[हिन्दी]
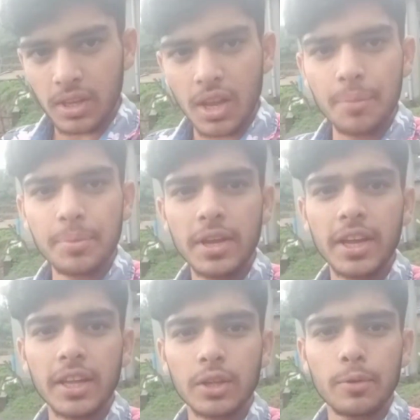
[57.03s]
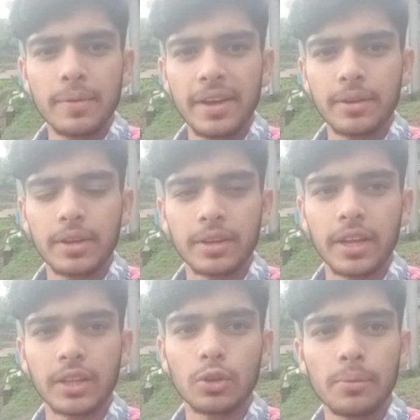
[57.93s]
अपने खेतों में
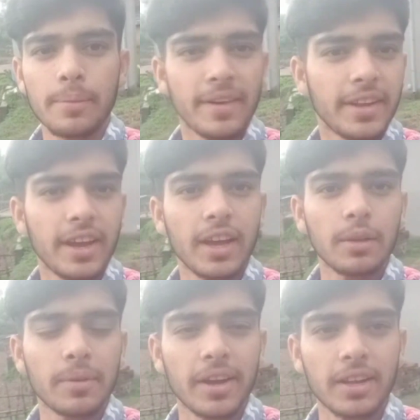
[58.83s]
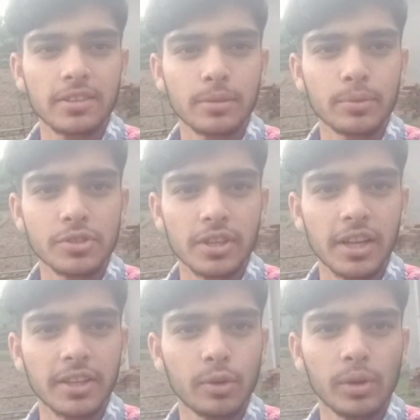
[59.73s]
खेतों में मैंने हल वगैरह सब कुछ चला
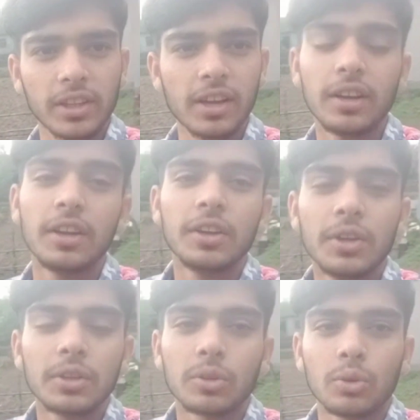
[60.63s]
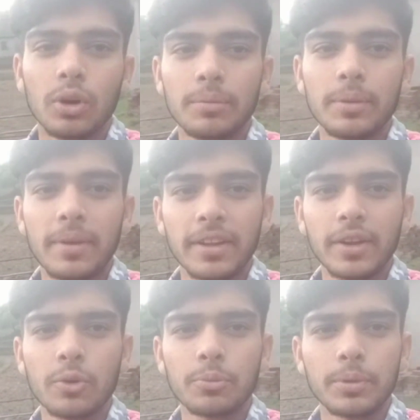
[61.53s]
दिया हुआ था तो अभी मैंने
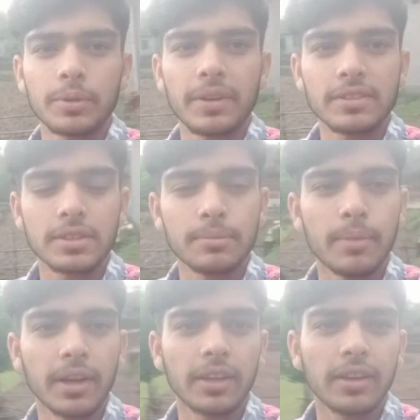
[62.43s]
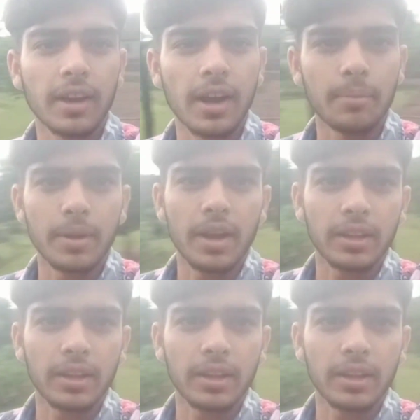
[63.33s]
ना ऊपर बस मक्की का काम रहा